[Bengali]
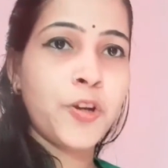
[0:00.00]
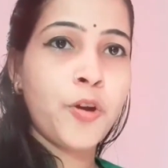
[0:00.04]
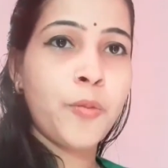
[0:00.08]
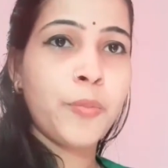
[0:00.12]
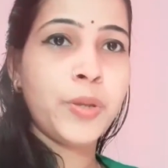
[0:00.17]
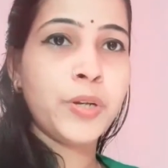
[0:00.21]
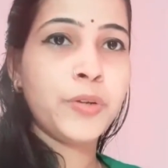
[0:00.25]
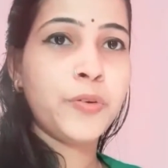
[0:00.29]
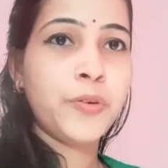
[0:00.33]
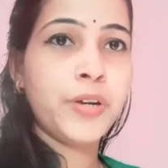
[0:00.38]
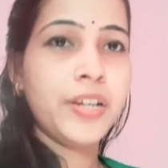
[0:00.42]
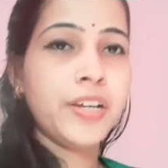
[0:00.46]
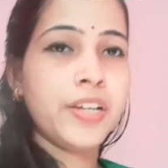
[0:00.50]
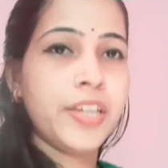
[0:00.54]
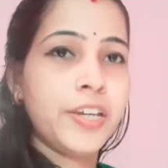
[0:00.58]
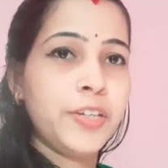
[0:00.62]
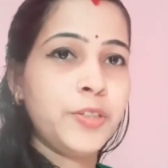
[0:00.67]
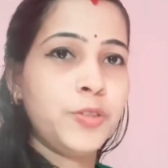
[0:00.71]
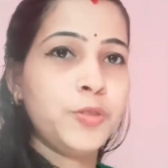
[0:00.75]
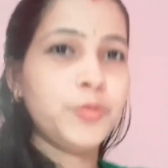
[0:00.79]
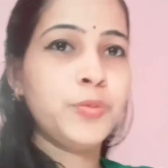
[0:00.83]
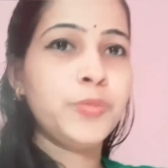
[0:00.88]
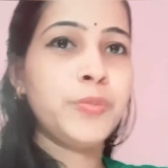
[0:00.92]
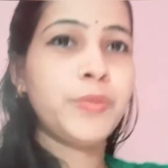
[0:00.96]
কমেন্ট করে
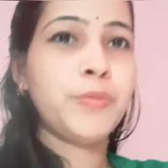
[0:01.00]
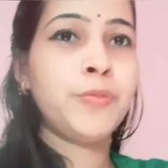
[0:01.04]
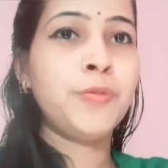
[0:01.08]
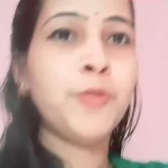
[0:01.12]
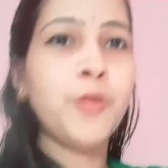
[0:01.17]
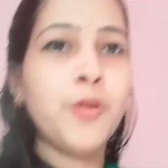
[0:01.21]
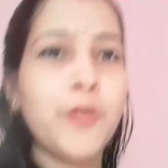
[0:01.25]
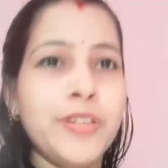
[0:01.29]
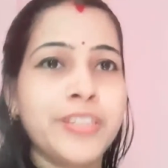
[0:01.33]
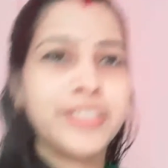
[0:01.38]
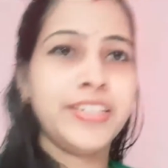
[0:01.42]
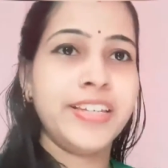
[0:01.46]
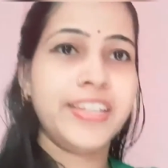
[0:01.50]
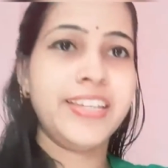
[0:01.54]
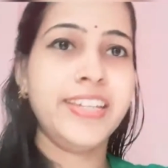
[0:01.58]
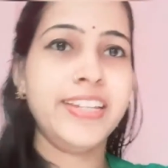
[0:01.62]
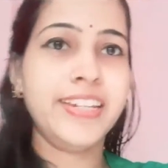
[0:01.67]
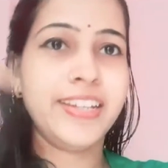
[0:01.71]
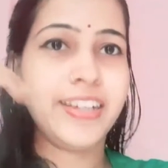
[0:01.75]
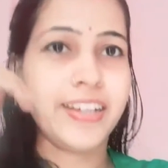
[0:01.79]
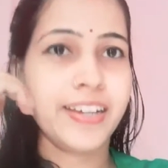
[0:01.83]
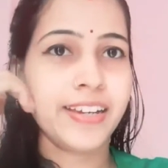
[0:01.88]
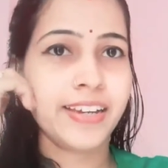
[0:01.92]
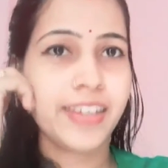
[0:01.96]
কিছু ভুল হচ্ছে কি
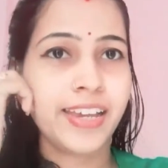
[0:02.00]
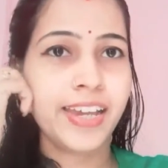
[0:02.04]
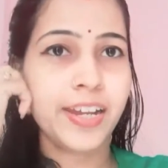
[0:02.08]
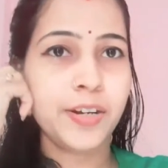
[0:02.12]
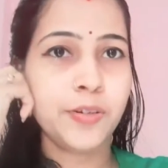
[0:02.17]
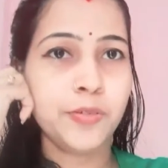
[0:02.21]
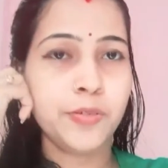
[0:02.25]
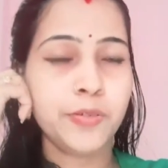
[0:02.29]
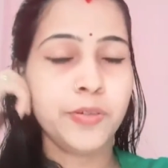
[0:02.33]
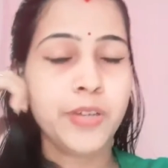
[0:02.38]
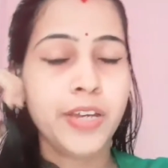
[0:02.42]
না কেন